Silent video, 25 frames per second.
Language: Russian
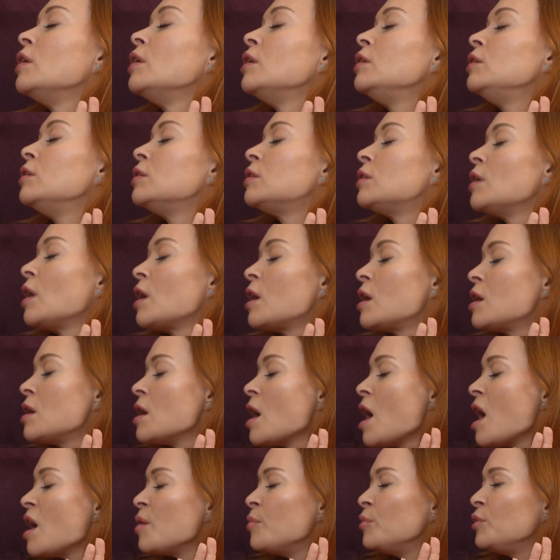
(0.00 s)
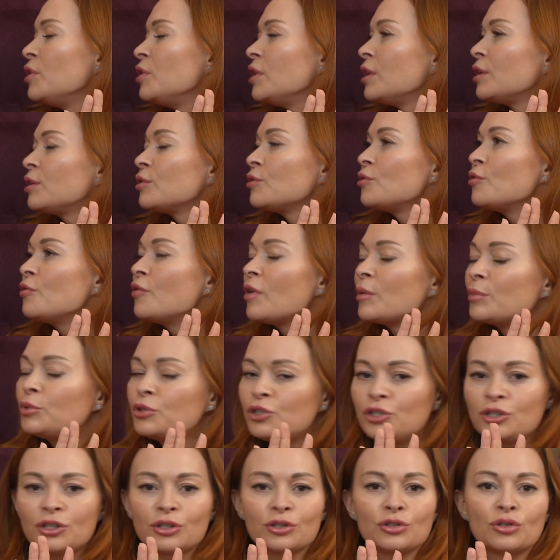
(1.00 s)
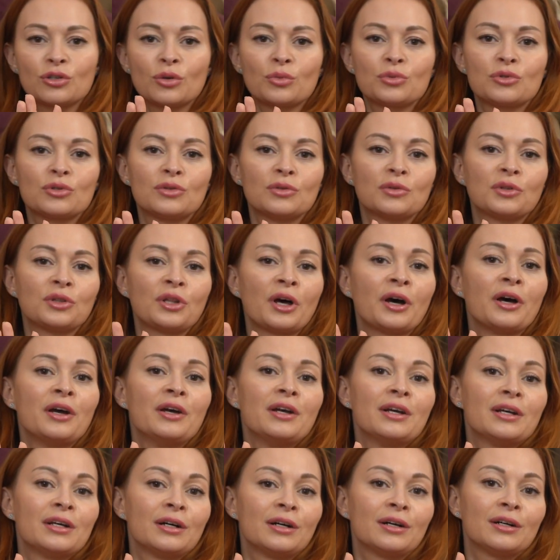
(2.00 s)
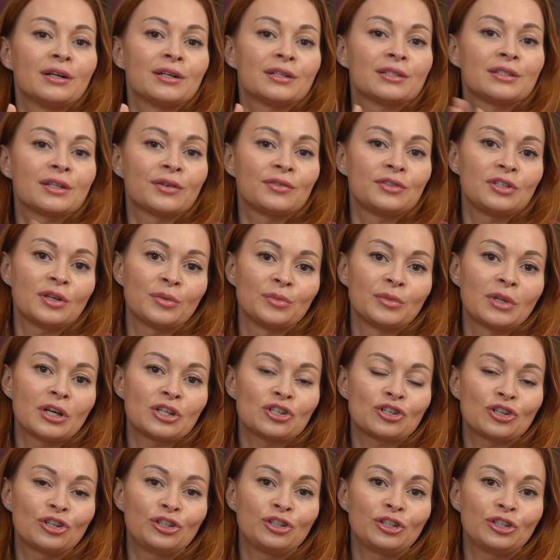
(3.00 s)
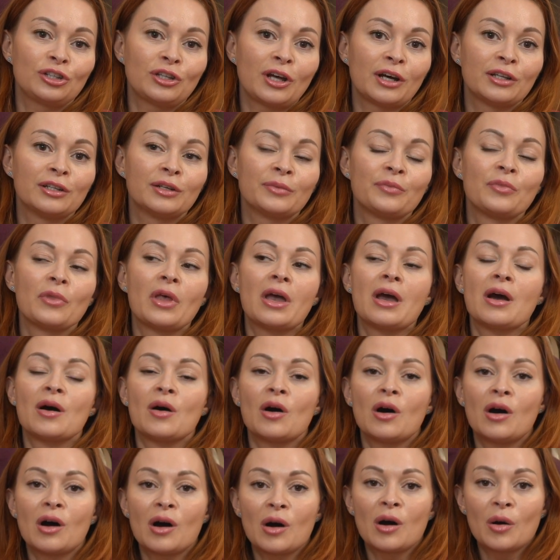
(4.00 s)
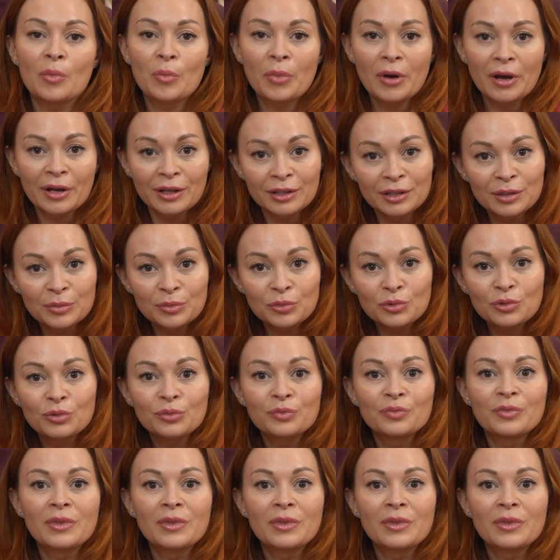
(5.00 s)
я не такая, мне этого вообще, собственно, а, совсем даже и не надо. А, поэтому